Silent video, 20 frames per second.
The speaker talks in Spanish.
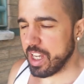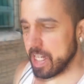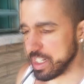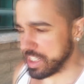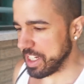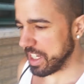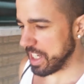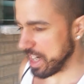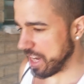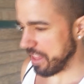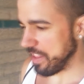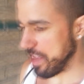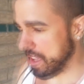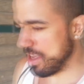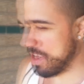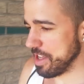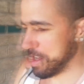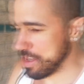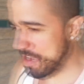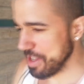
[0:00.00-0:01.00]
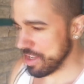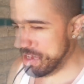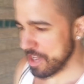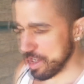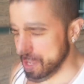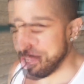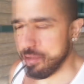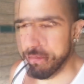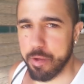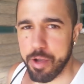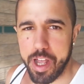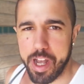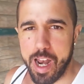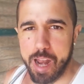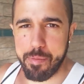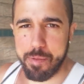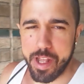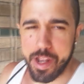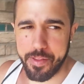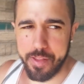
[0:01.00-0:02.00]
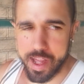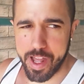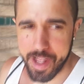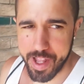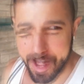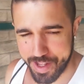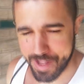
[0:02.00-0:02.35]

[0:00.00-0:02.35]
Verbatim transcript: Así que nada, voy en la mierda,